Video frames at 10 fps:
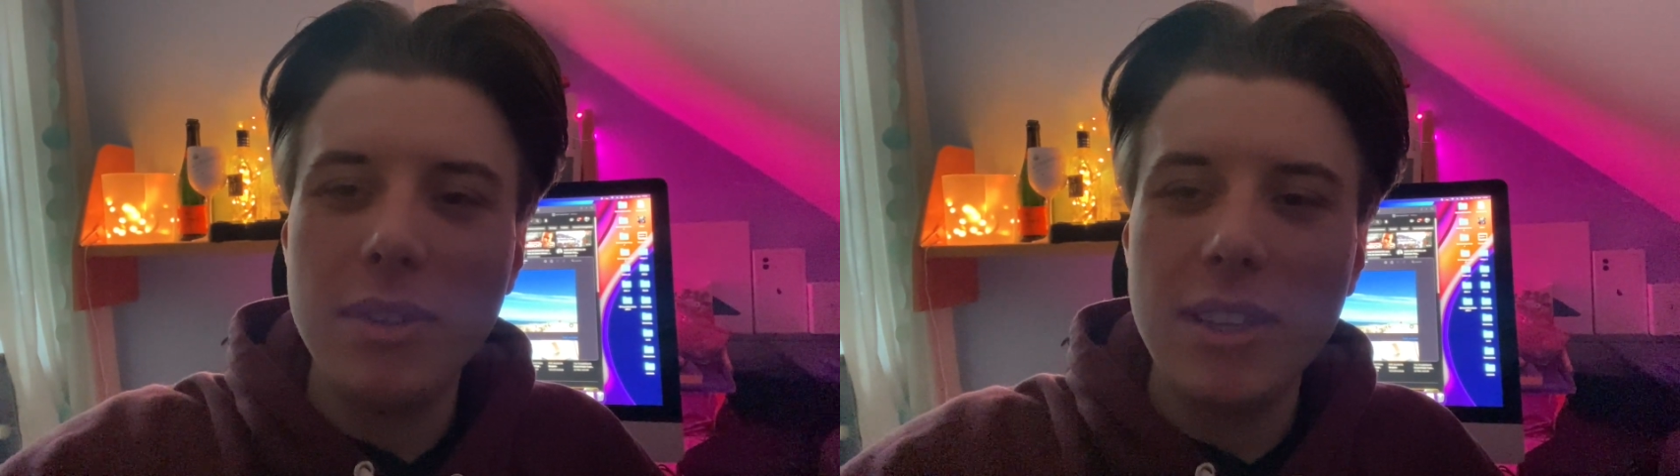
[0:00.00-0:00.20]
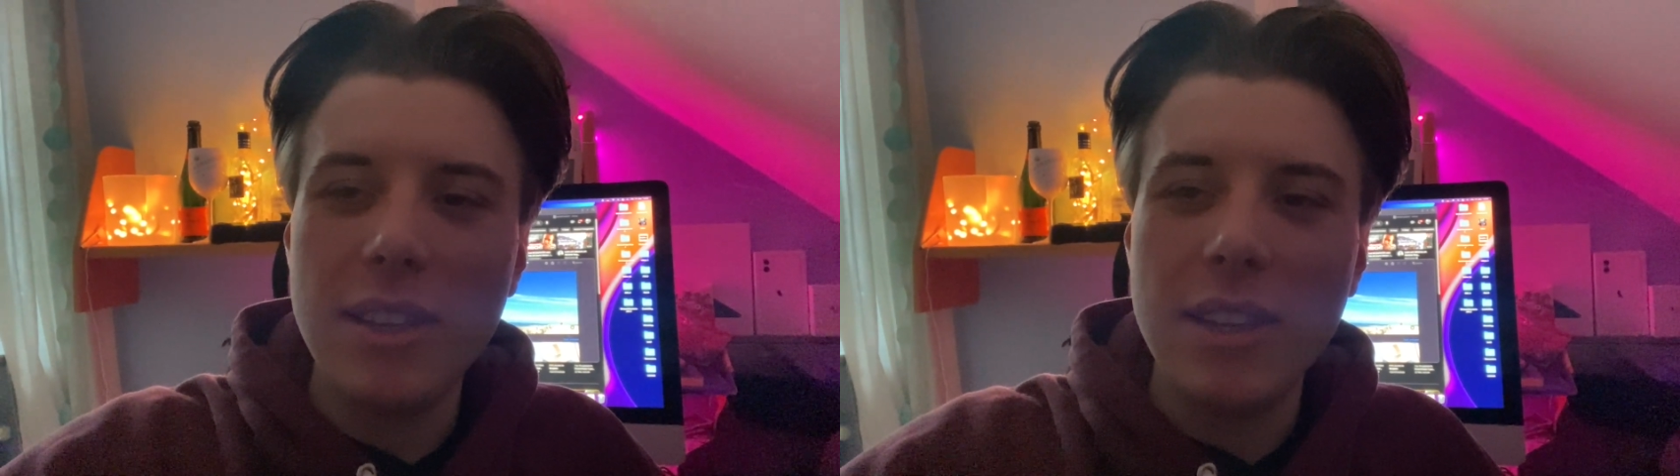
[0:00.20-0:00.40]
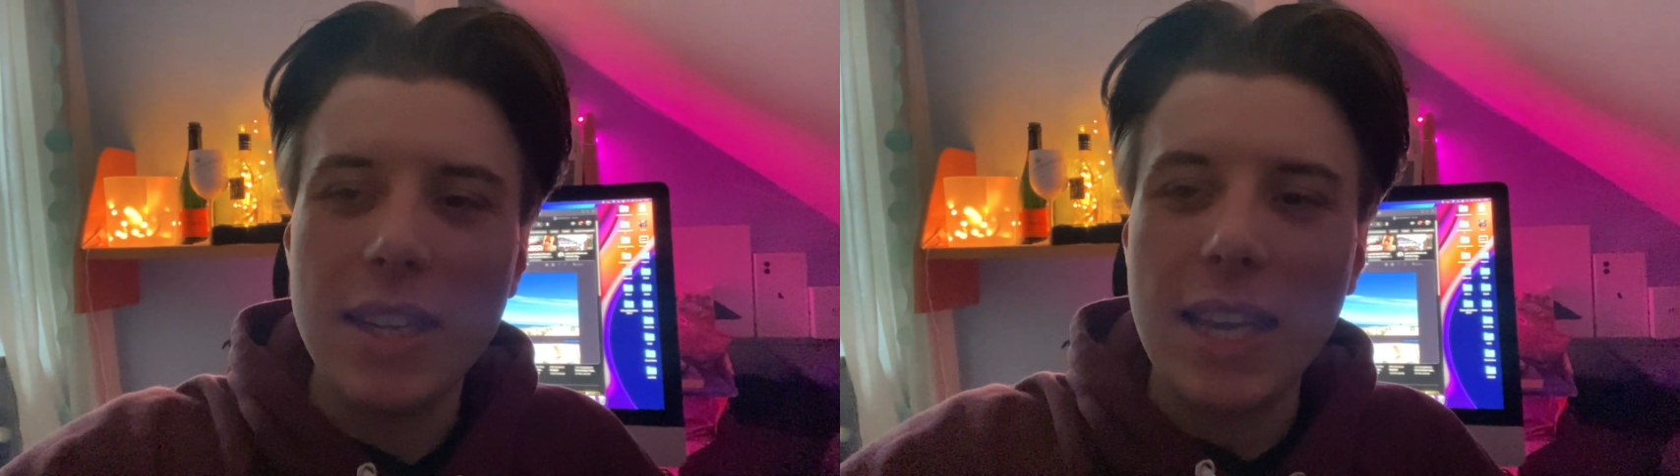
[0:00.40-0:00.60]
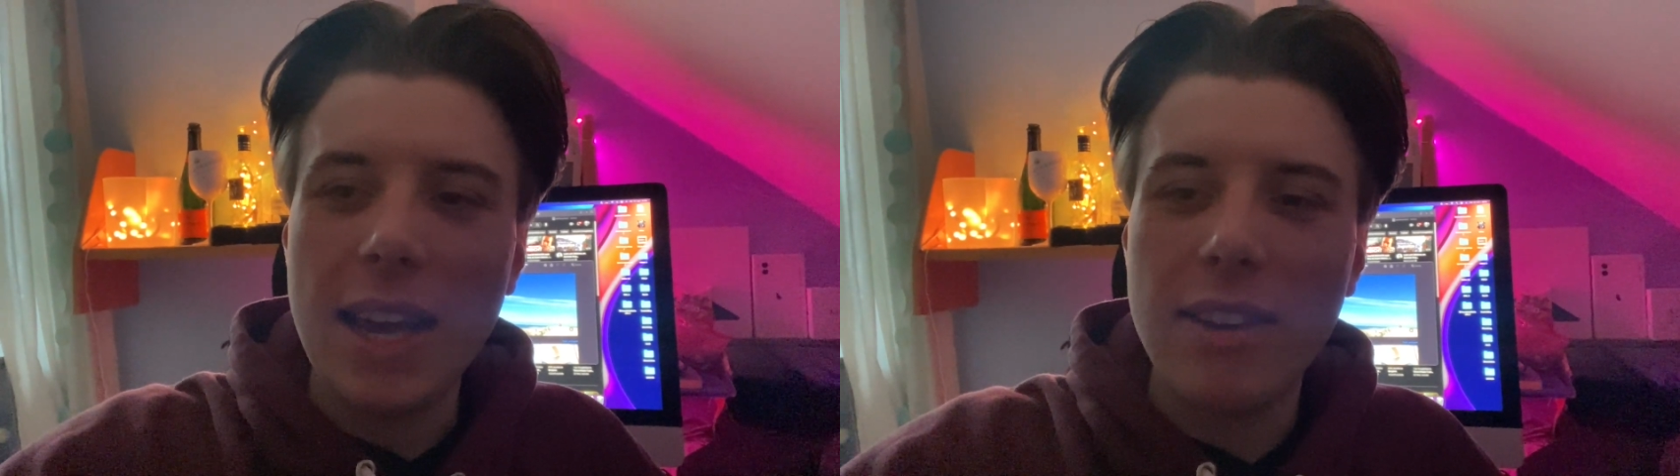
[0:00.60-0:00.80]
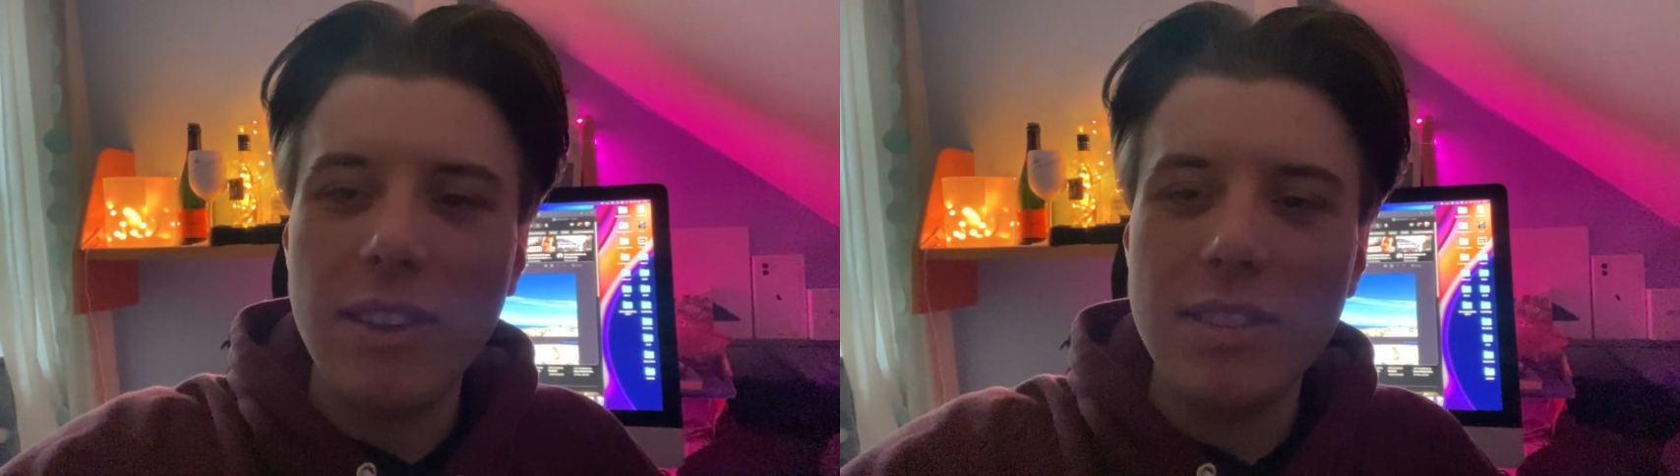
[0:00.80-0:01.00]
bisschen,
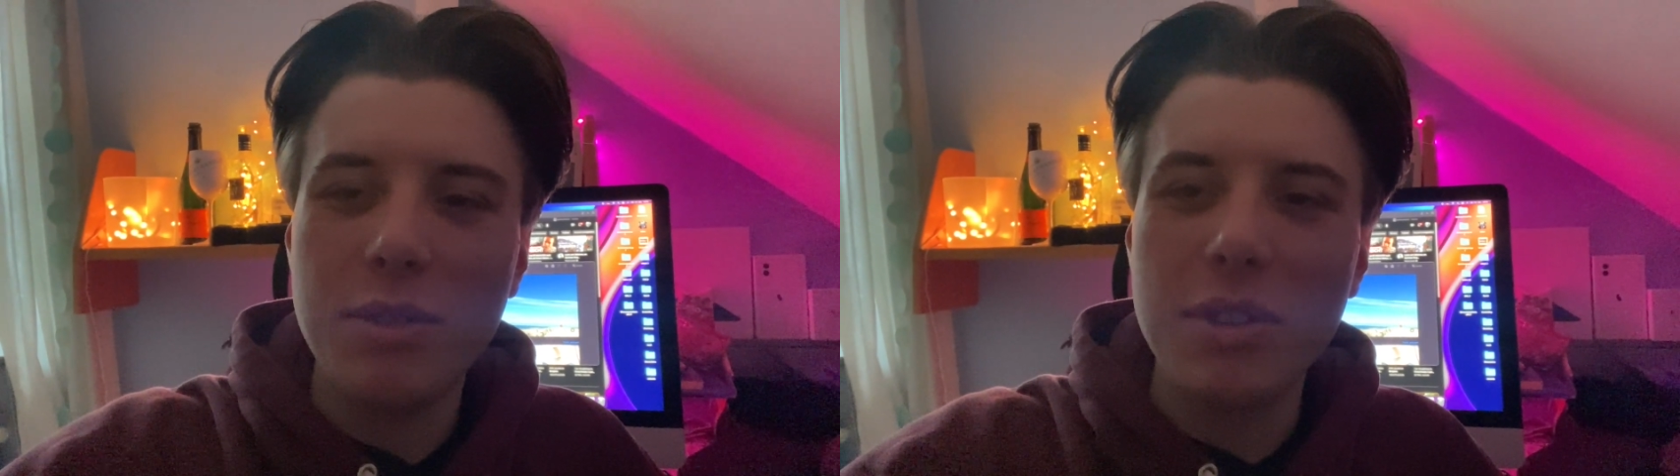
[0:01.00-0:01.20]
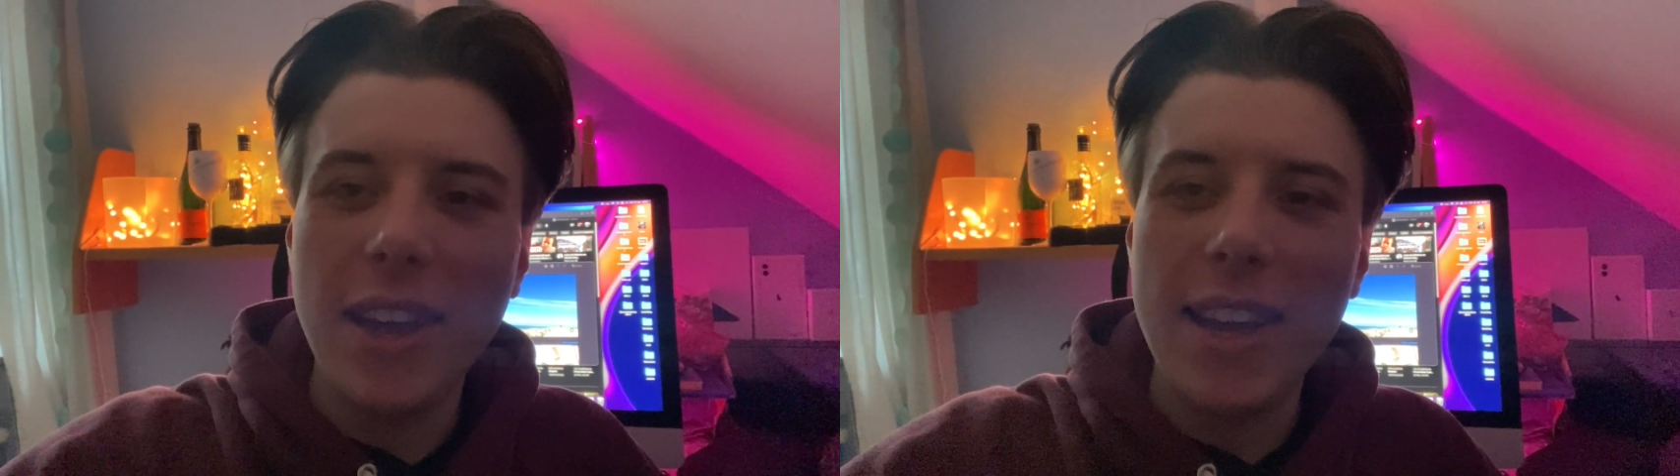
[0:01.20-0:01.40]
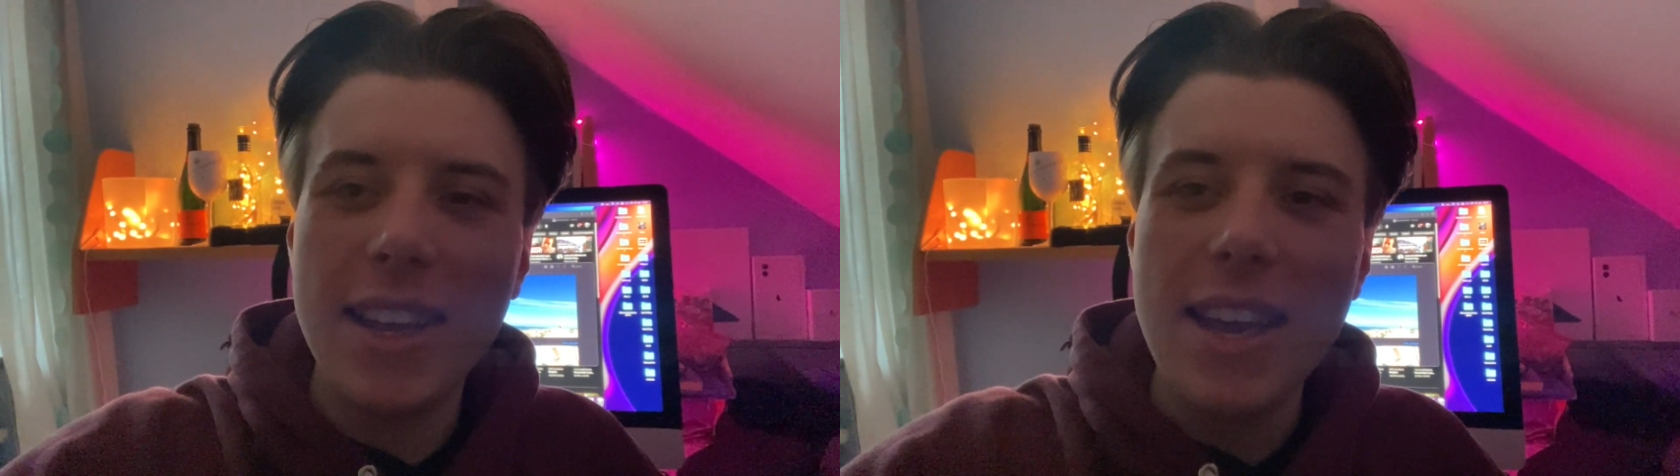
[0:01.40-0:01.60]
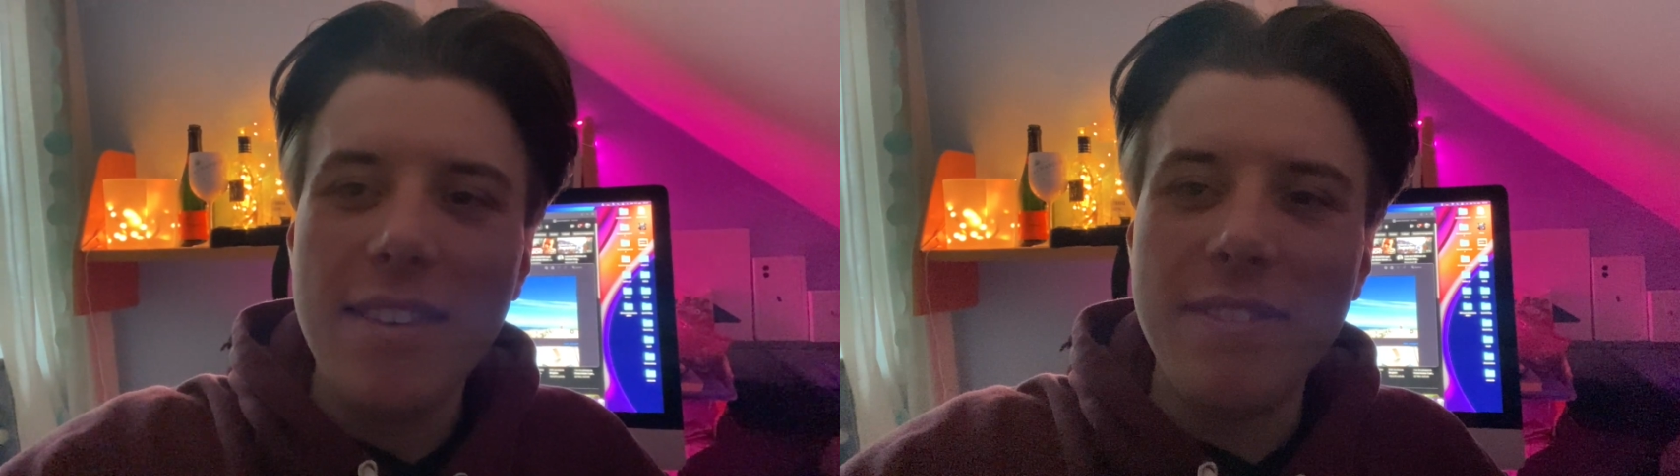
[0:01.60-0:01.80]
ja, quasi zu zeigen,